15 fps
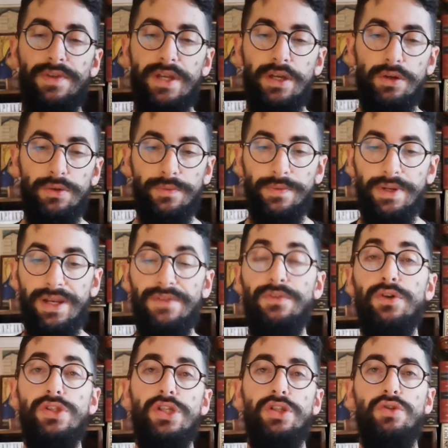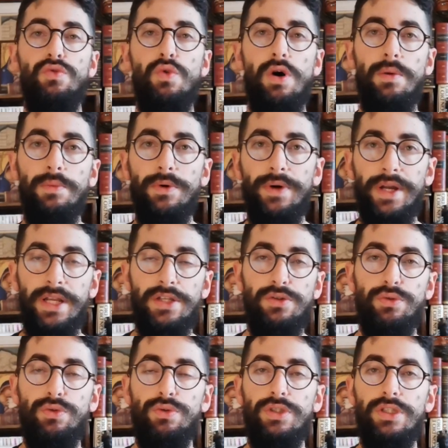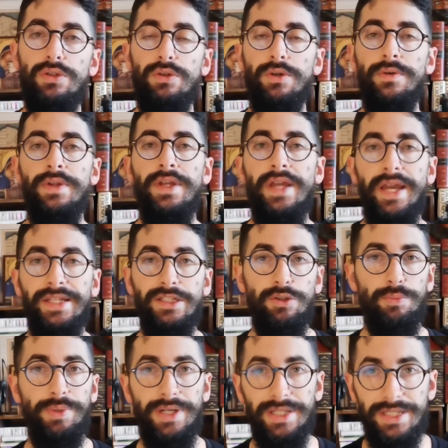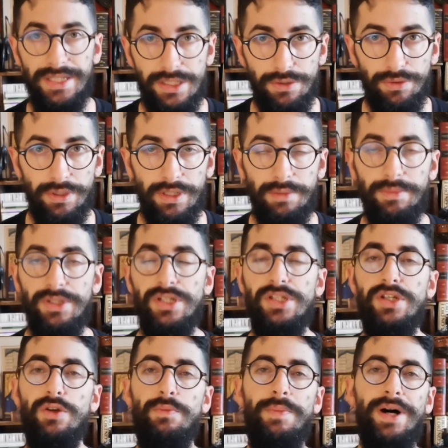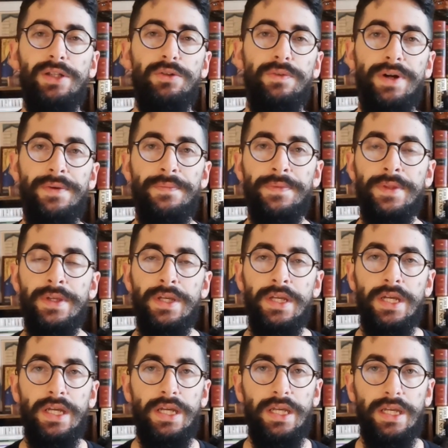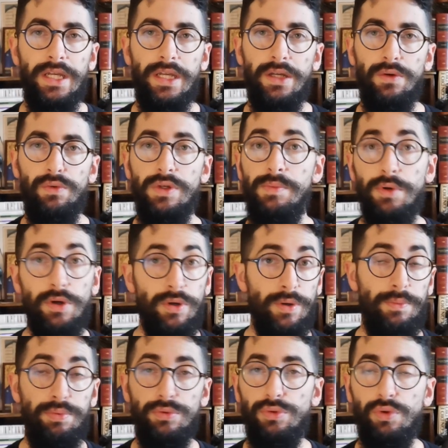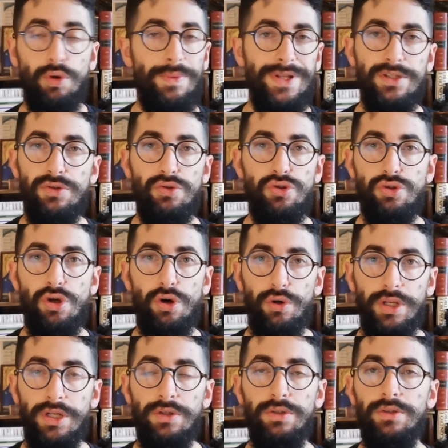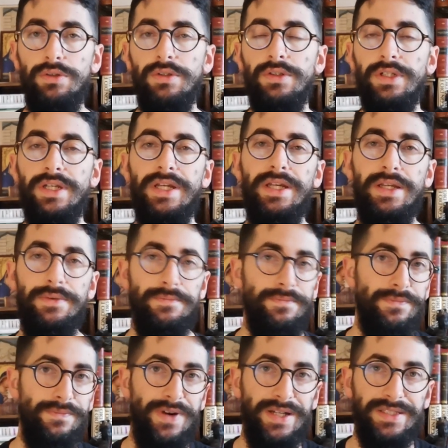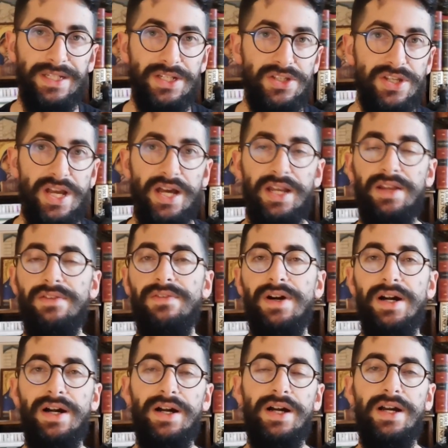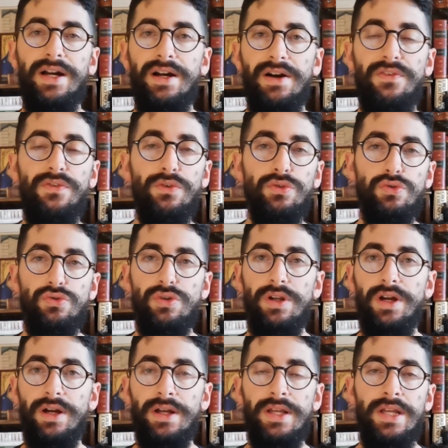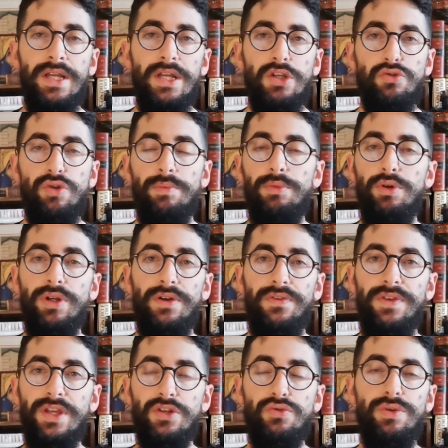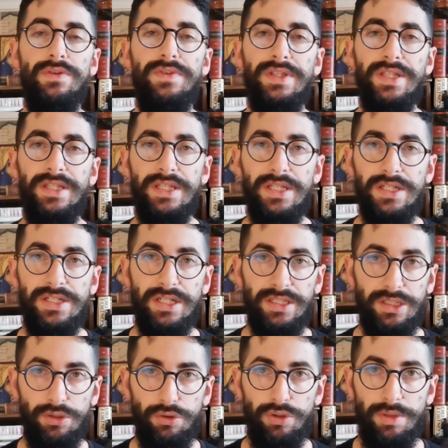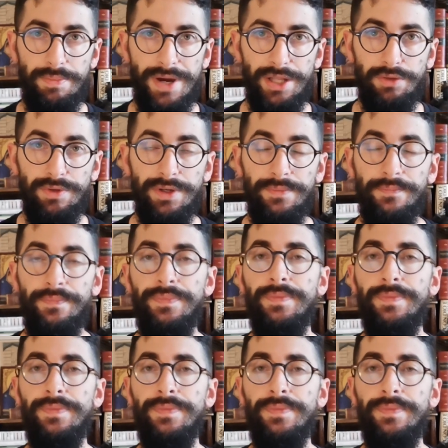Vegro, La forza di un uomo è il sottotitolo, edito per edizioni Messaggero Padova. È un libro, appunto, un romanzo storico che va a tracciare, va a fondo sulla, sulla biografia, sulla vita di Sant'Antonio da Padova.